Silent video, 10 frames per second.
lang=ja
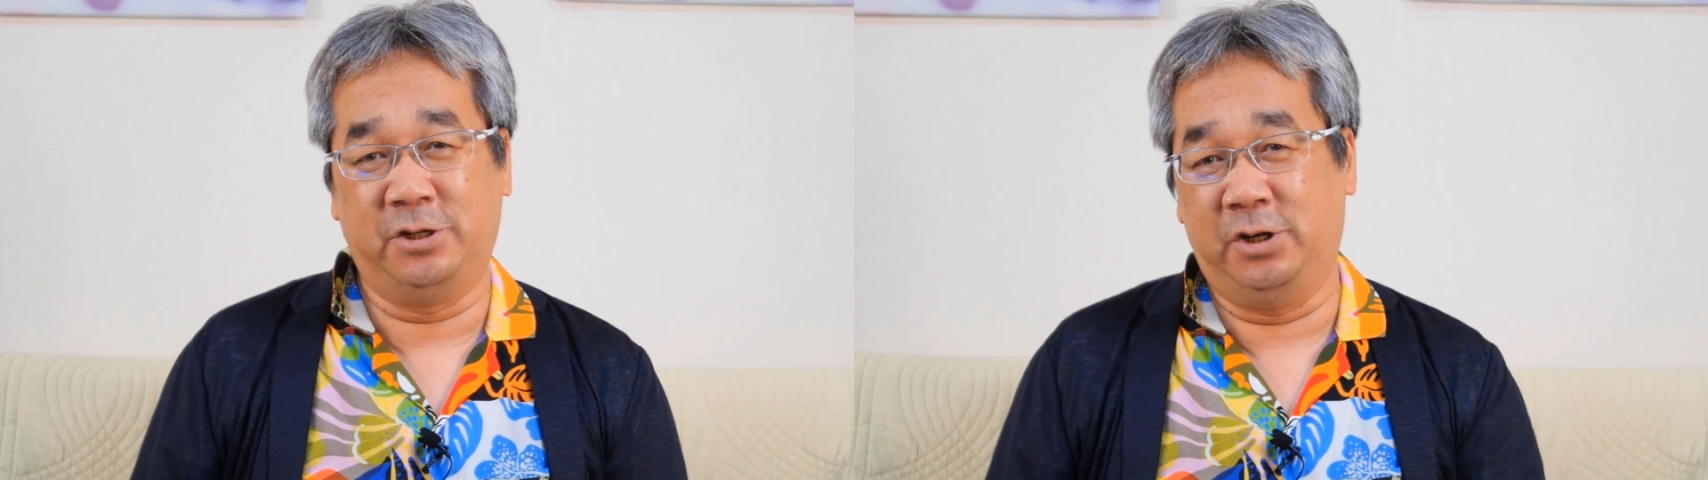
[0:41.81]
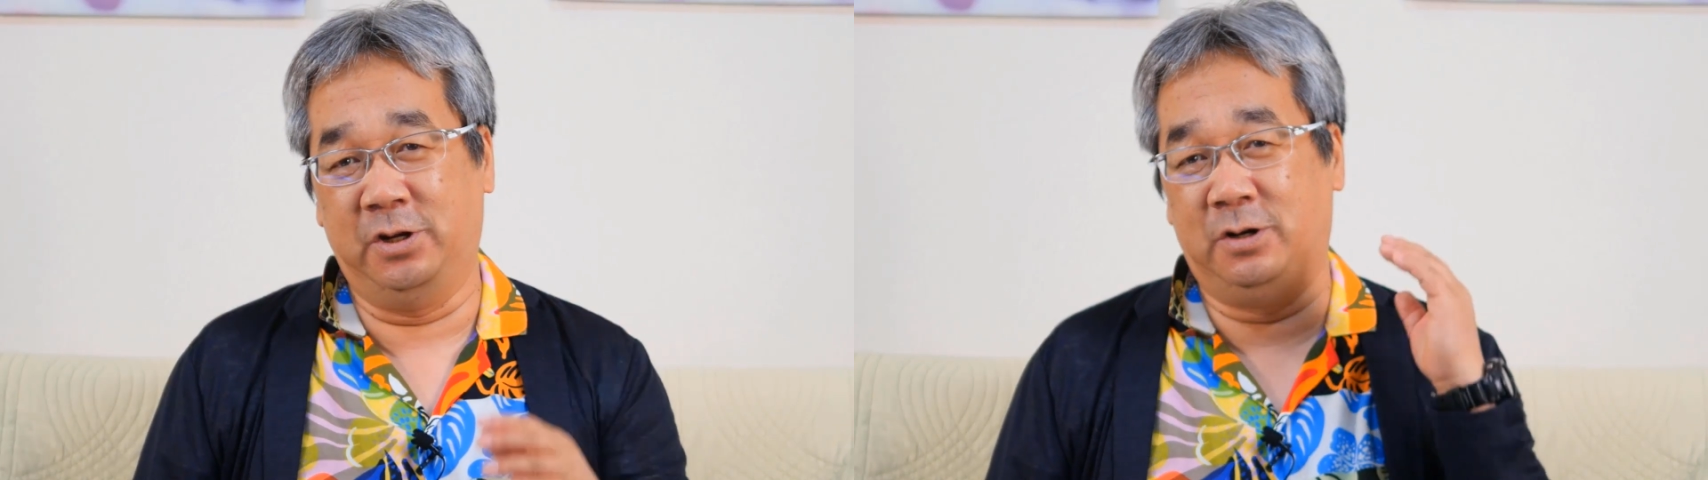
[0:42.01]

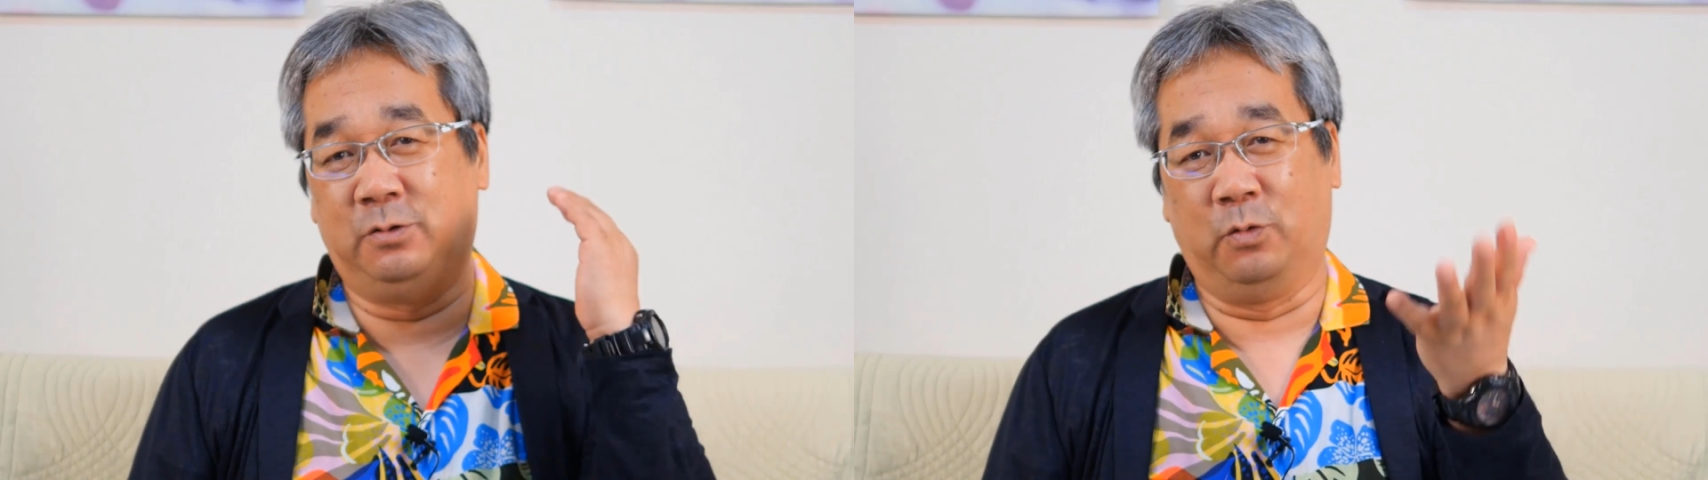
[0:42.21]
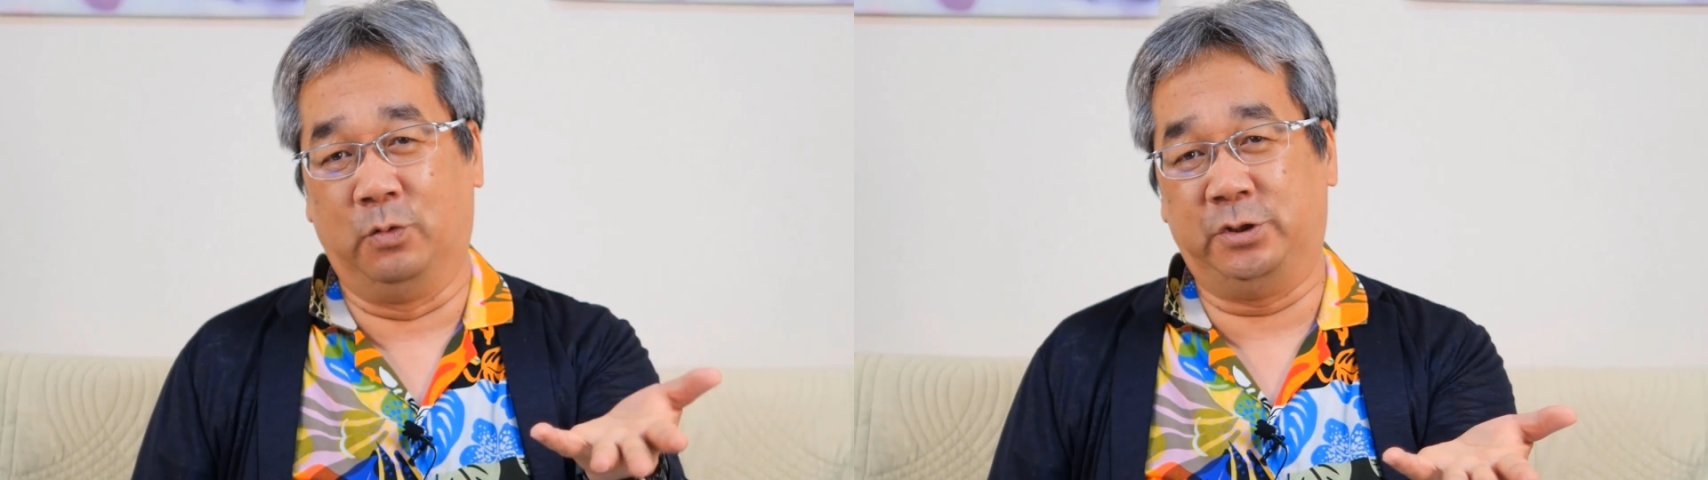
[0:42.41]
心理
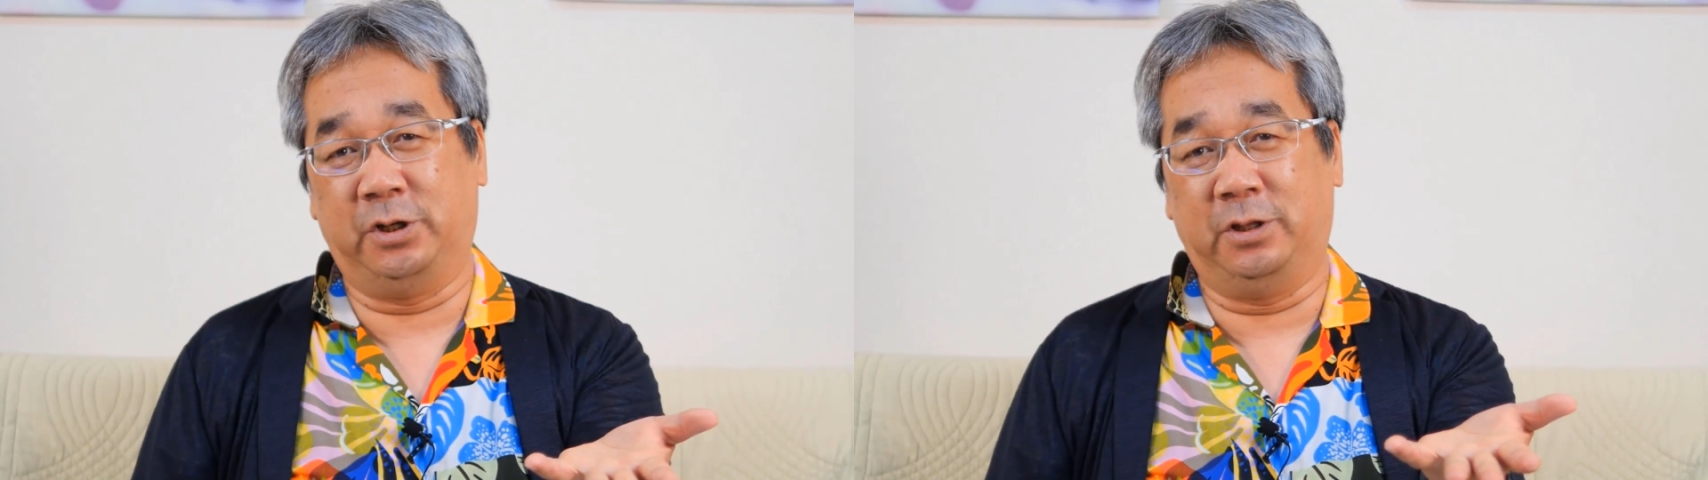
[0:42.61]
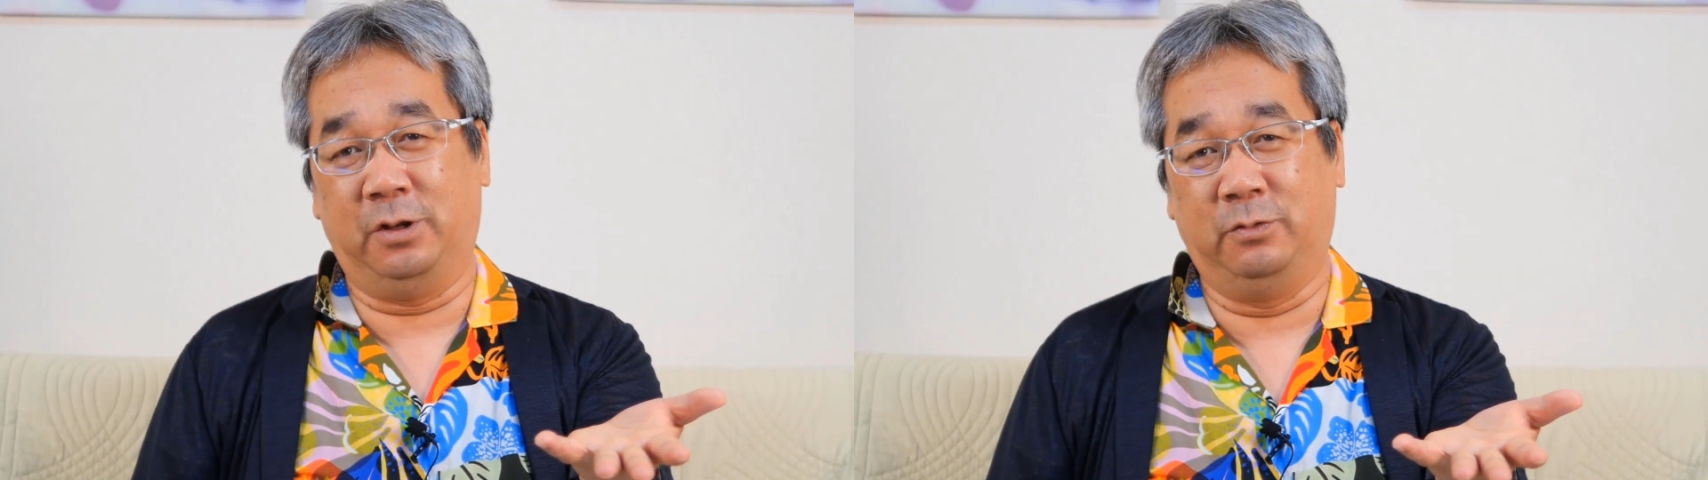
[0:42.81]
学を
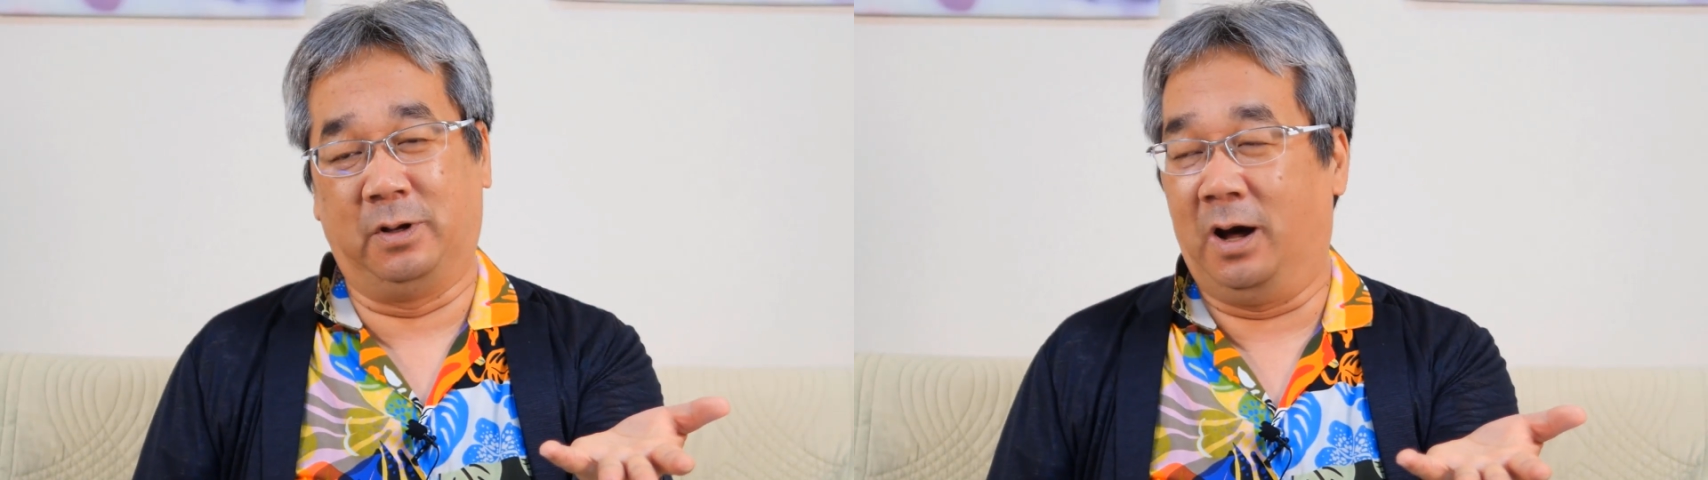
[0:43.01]
教えてる